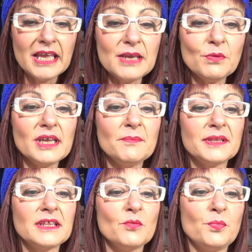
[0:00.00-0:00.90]
Y voy a
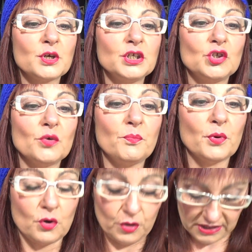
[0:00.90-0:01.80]
empezar un poquito
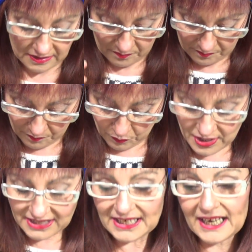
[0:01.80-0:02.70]
por orden.
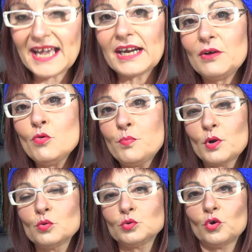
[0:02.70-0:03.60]
Voy a sacar un
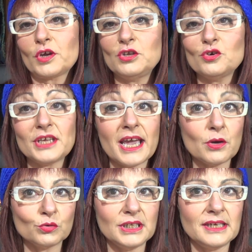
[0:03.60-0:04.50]
producto que yo ya
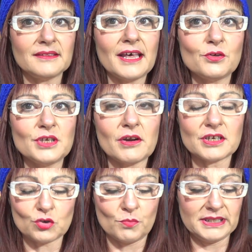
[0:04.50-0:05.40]
he utilizado y
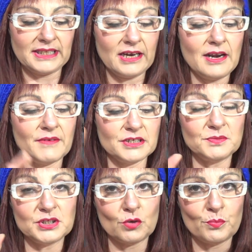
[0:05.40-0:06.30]
ahora os comentaré, lo habéis
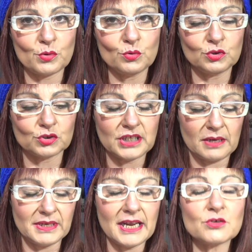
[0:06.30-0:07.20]
visto en productos
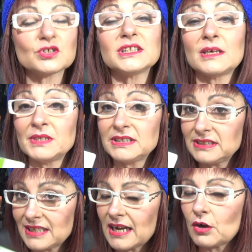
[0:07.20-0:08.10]
terminados, que también
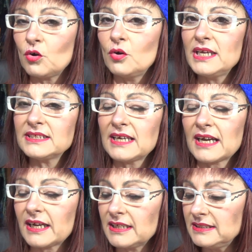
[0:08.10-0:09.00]
trajo esta
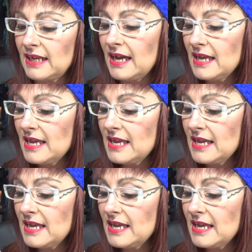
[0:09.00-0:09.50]
cajita.